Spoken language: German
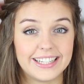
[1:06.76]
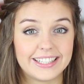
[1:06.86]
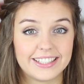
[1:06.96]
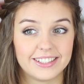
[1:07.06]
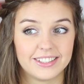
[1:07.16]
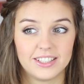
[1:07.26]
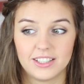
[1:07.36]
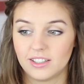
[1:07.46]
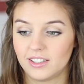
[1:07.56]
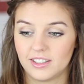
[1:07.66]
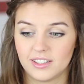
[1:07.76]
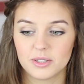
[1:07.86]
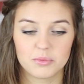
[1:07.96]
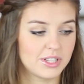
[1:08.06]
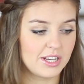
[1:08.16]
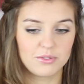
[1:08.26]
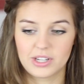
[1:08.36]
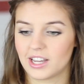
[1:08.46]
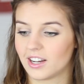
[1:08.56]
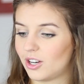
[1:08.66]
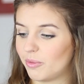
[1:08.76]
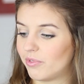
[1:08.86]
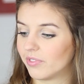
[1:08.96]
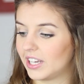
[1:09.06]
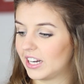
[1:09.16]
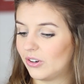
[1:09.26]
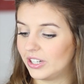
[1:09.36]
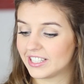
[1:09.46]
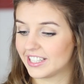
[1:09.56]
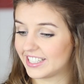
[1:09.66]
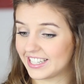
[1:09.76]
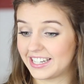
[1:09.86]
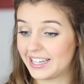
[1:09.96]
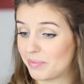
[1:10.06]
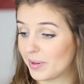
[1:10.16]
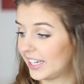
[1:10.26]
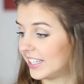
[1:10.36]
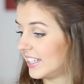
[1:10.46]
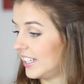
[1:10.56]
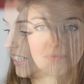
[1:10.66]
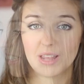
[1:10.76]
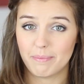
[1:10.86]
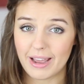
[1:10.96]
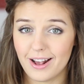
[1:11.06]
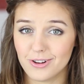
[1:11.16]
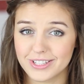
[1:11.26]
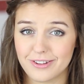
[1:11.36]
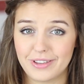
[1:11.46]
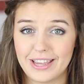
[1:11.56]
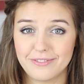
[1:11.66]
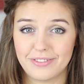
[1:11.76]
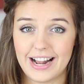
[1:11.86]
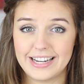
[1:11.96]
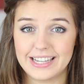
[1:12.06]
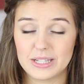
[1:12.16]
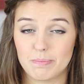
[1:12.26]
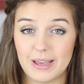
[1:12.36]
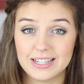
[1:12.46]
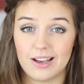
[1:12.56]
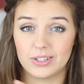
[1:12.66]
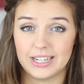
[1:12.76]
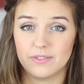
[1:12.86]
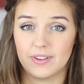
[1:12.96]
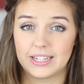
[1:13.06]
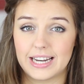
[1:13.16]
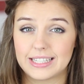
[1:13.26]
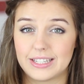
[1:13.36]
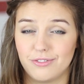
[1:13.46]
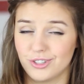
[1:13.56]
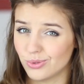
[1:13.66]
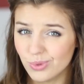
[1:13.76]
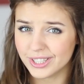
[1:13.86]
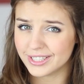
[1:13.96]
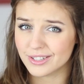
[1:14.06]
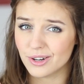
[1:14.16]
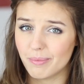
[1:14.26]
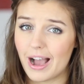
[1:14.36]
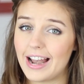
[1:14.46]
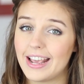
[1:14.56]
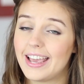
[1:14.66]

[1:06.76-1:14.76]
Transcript: ich, ich muss irgendwo gegen klopfen, gegen Holz, dass das nicht bricht. Meine Haut ist auf jeden Fall jetzt besser und deswegen dachte ich, versuche ich das nochmal.